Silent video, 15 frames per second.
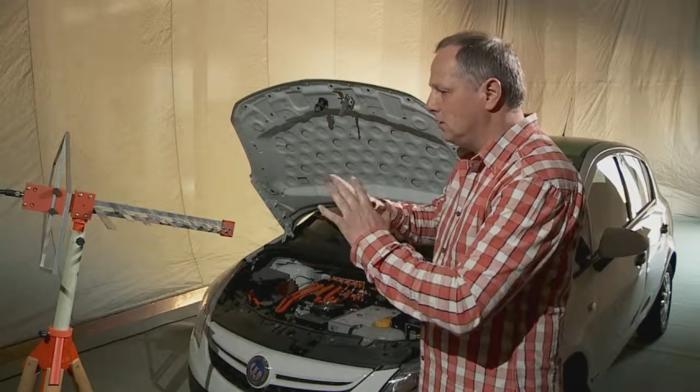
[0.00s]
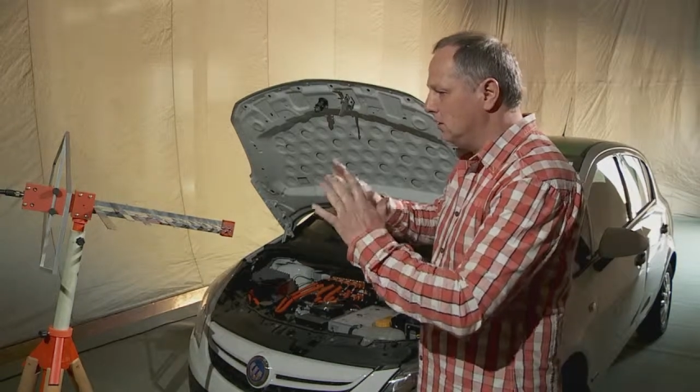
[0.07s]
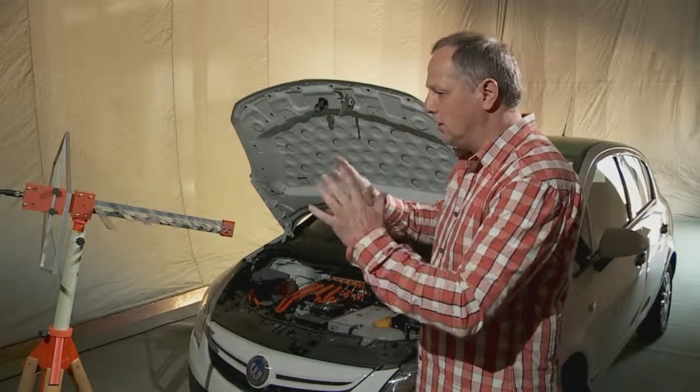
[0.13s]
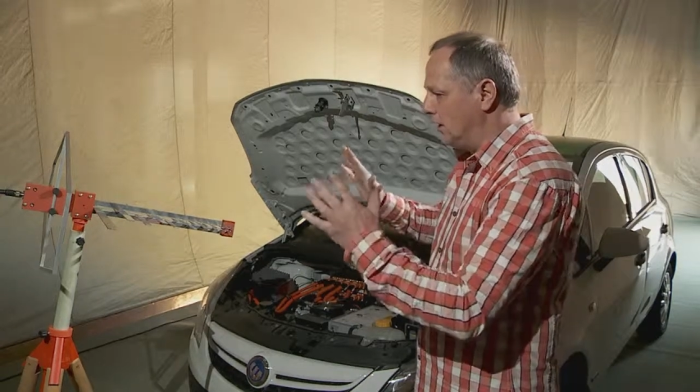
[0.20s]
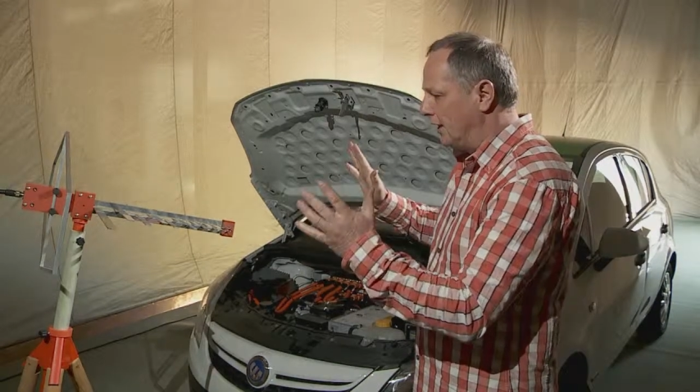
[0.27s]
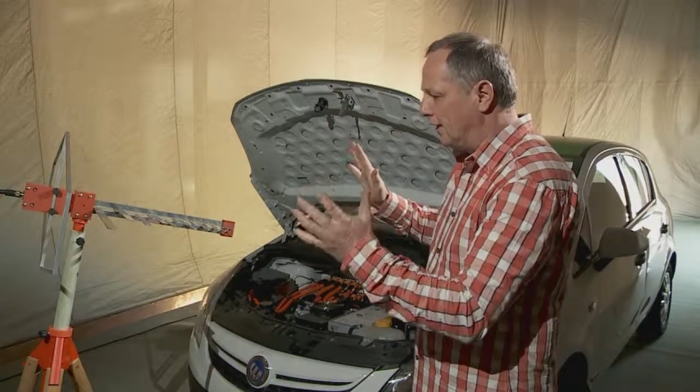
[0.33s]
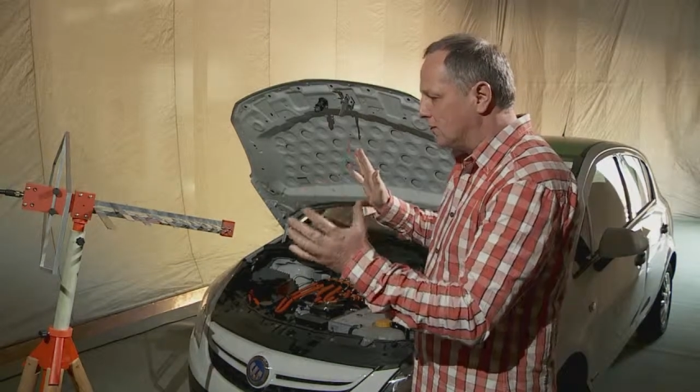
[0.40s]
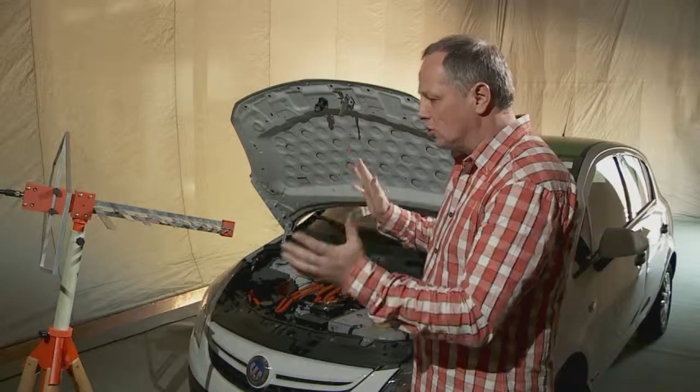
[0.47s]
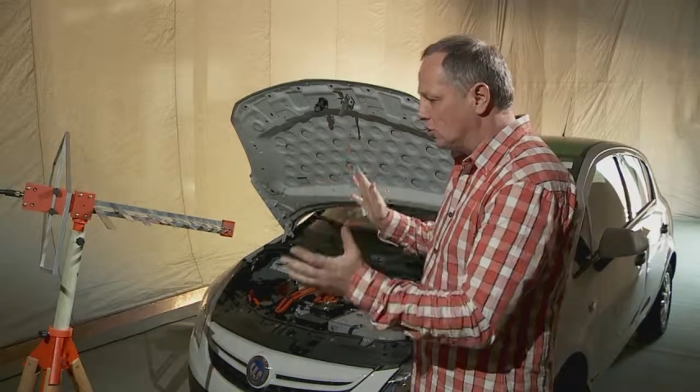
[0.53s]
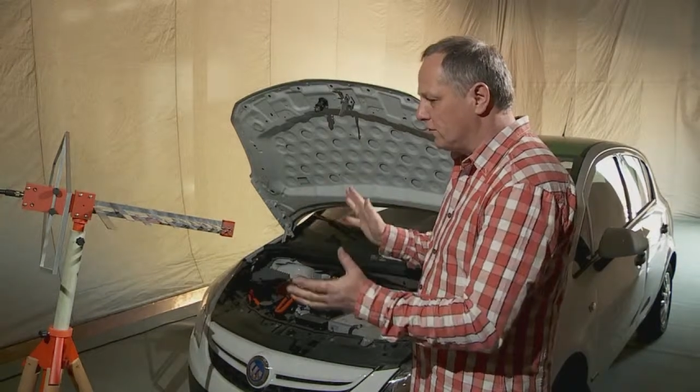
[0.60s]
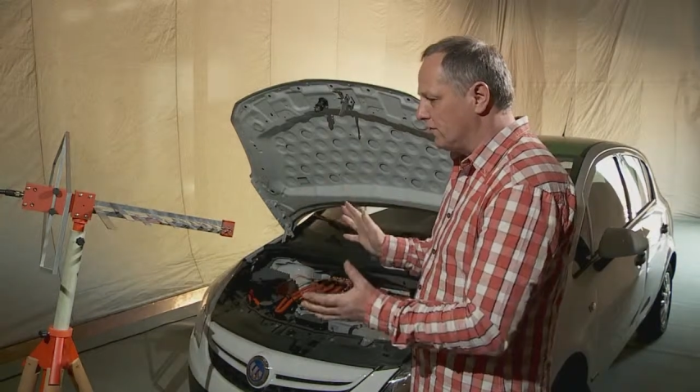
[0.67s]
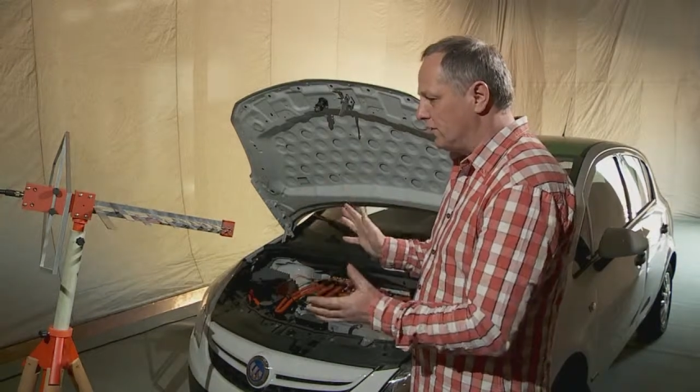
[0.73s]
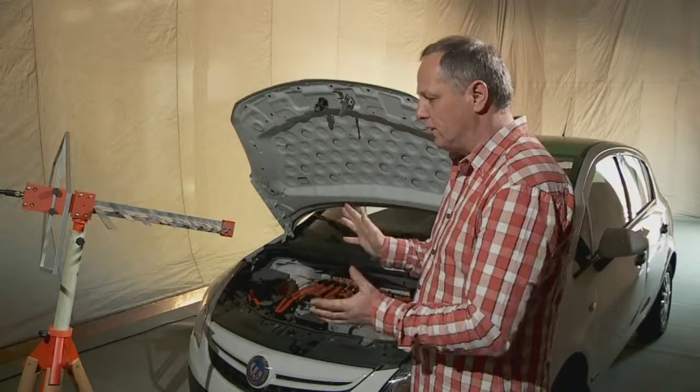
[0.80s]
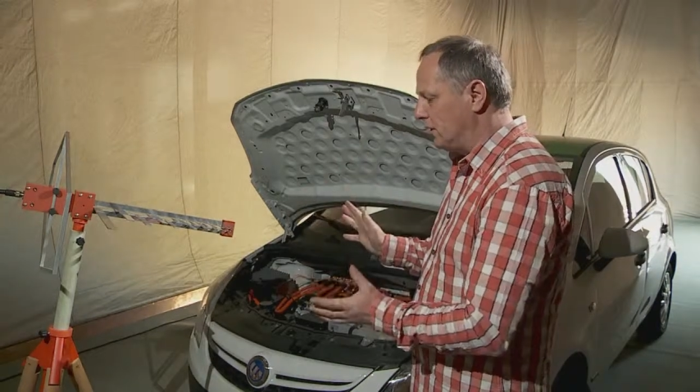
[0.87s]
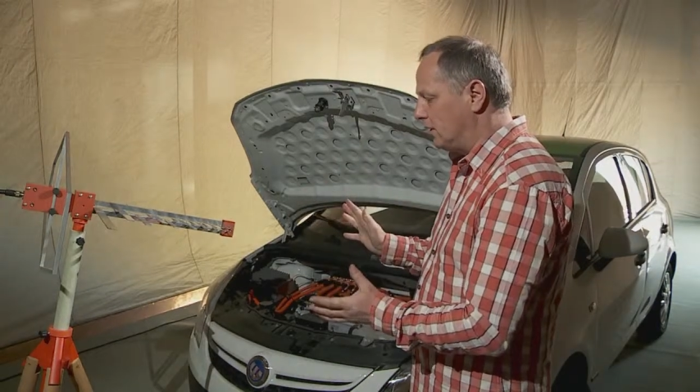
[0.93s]
die
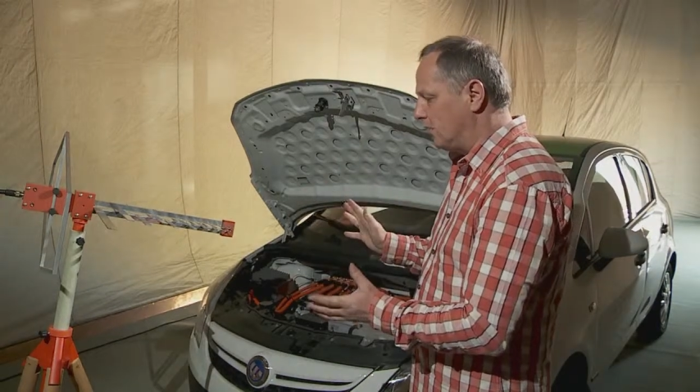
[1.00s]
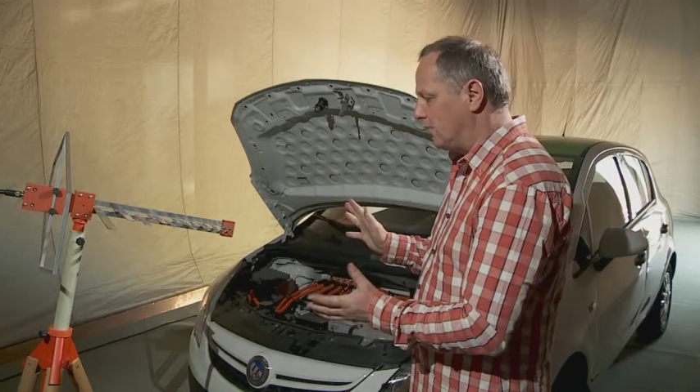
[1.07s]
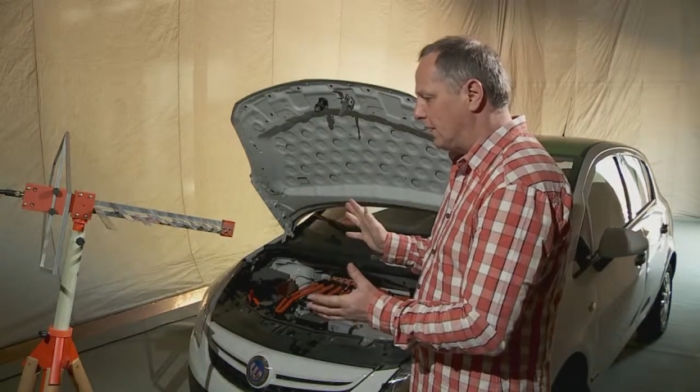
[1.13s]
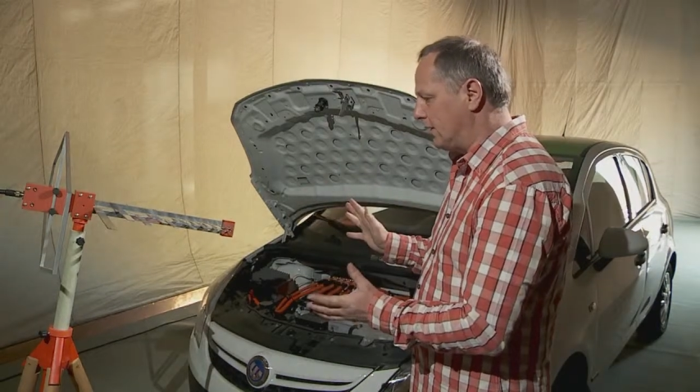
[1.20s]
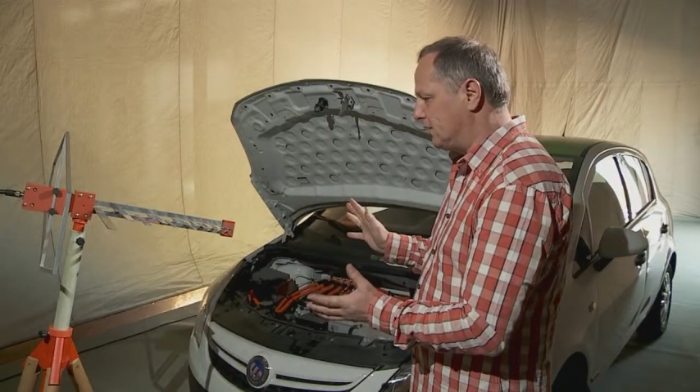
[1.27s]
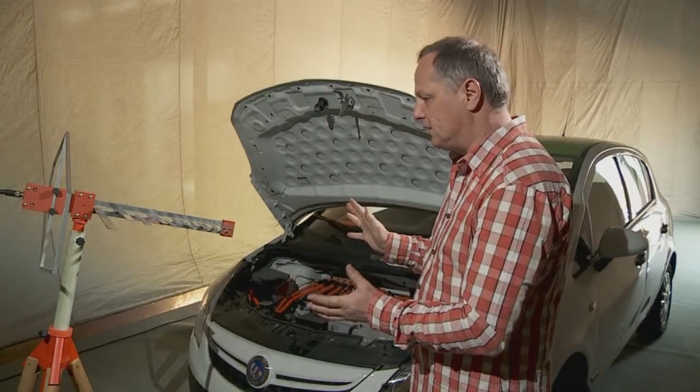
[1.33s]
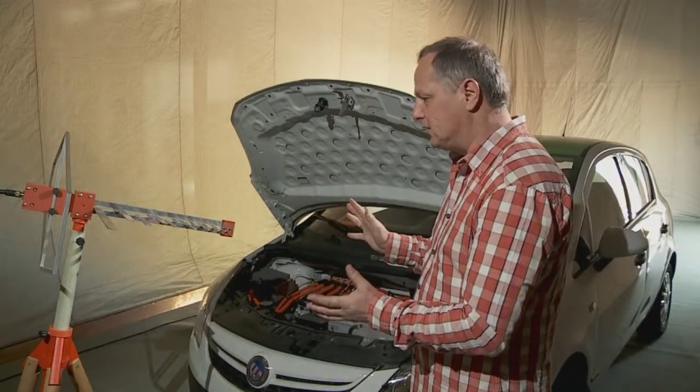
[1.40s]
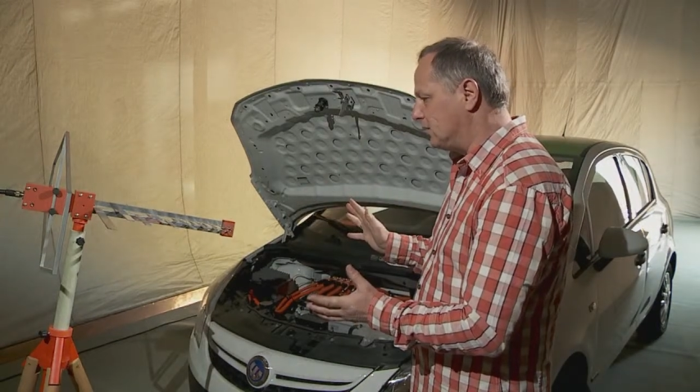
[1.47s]
elektrische Welle weitet